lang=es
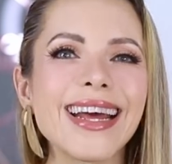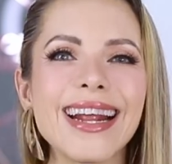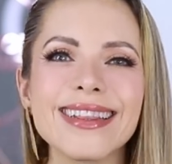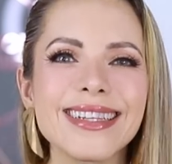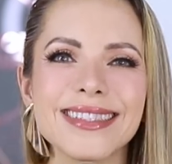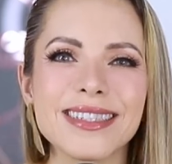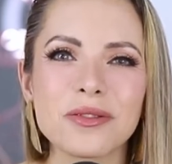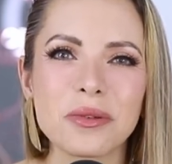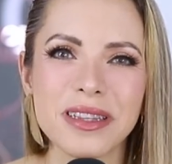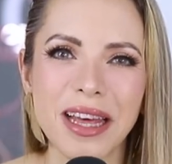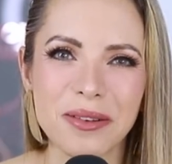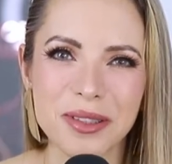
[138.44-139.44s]
grandes
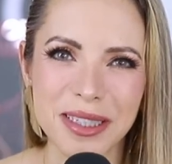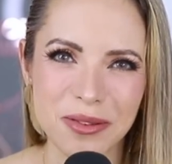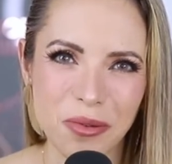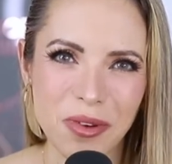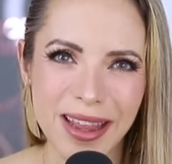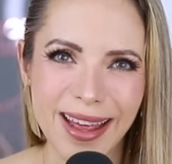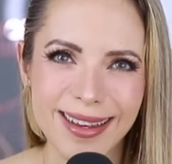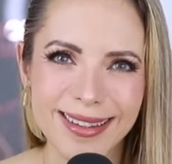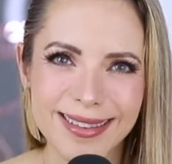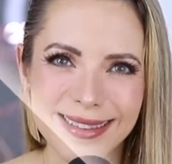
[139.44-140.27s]
resultados en tu vida.